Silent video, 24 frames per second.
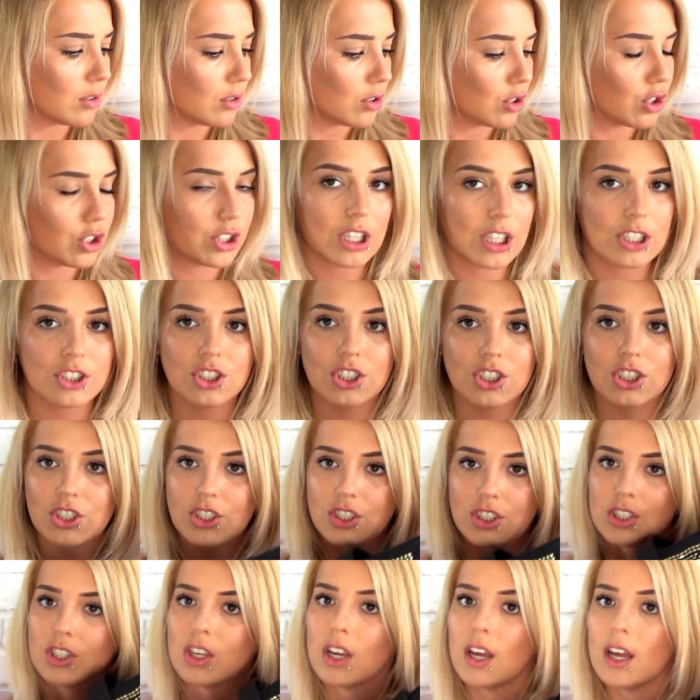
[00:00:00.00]

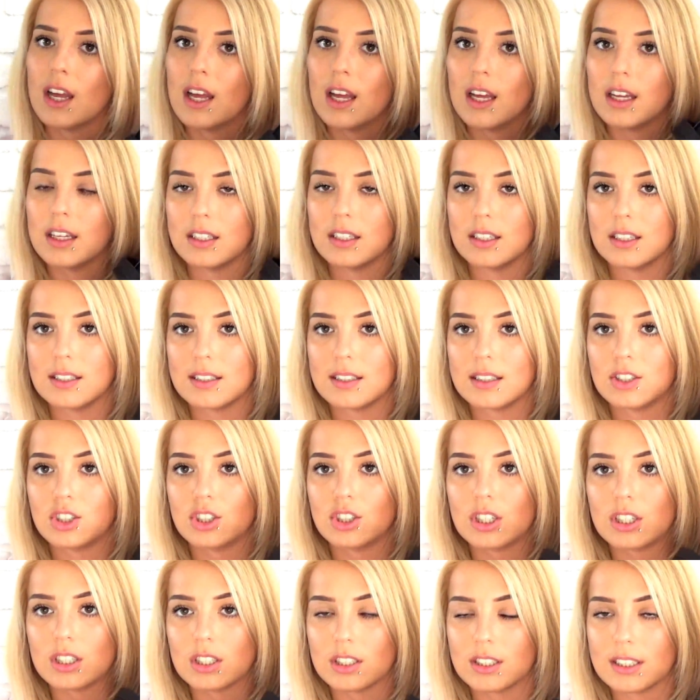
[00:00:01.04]
40,
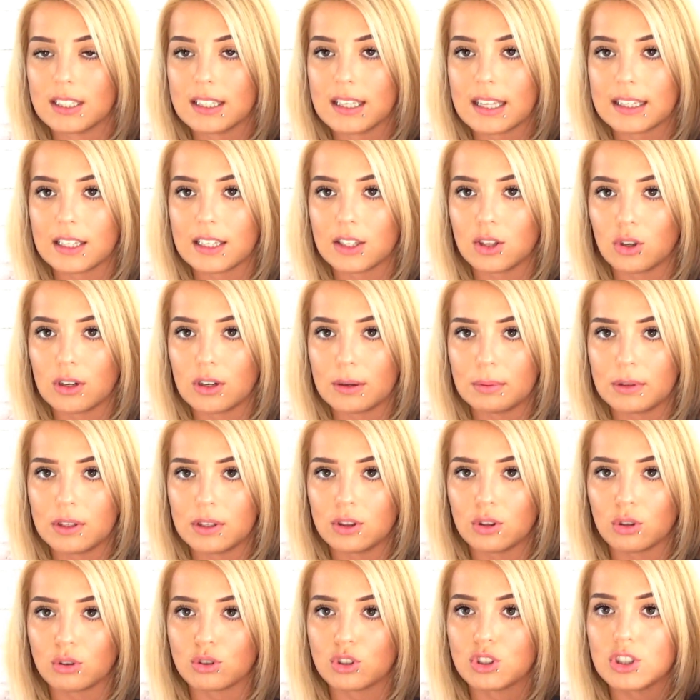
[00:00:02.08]
e, cena tej torebki
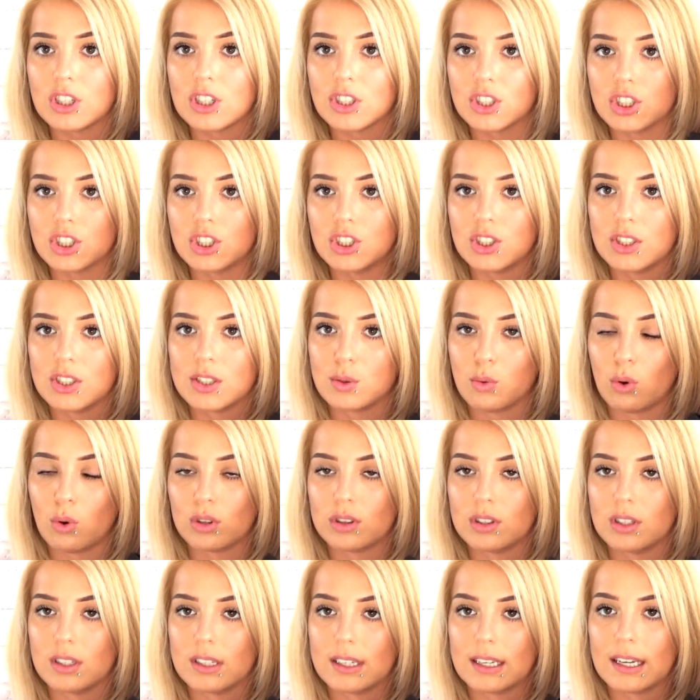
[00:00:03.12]
to 40 zł
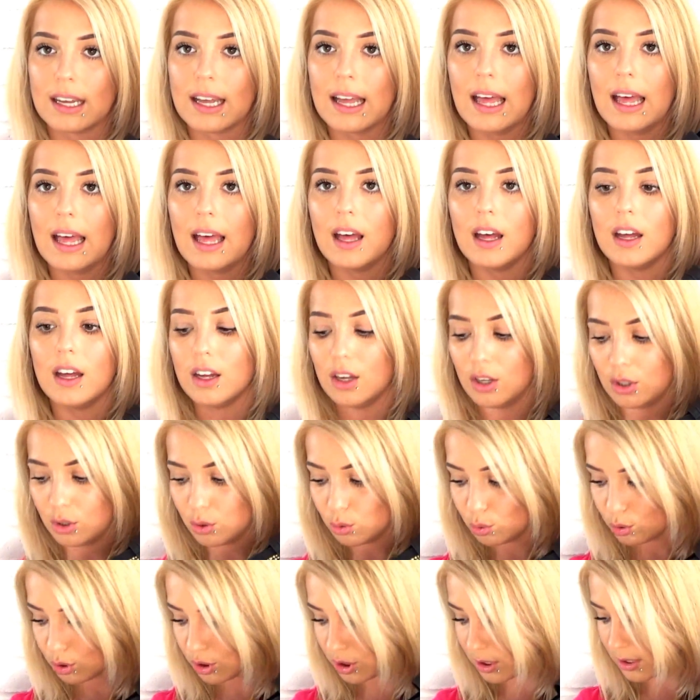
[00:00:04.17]
e,
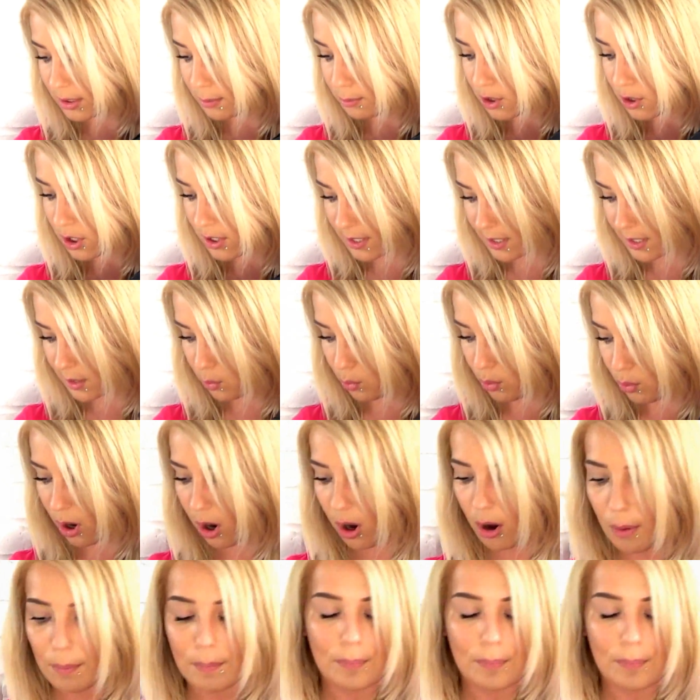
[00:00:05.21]
już z przesyłką.